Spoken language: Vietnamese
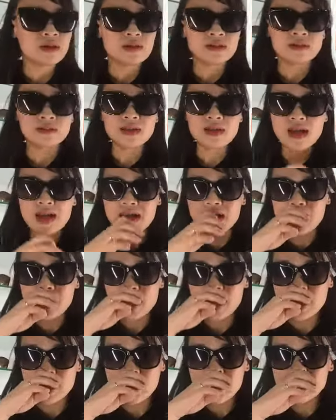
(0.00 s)
Tất cả
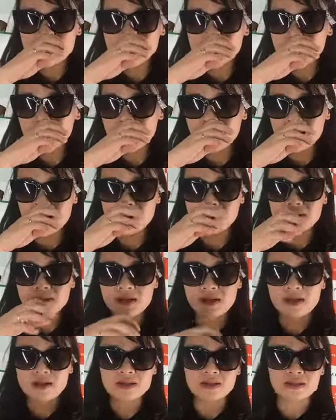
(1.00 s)
là các anh chị mà cần
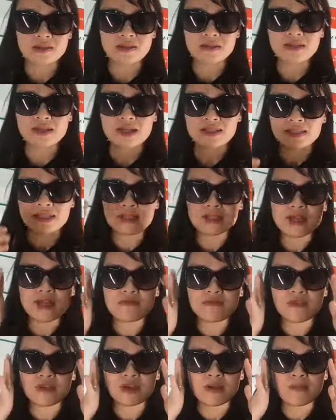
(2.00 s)
cần giải thích
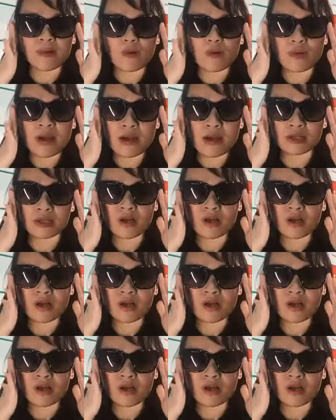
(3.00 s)
thêm về cái mẫu nào thì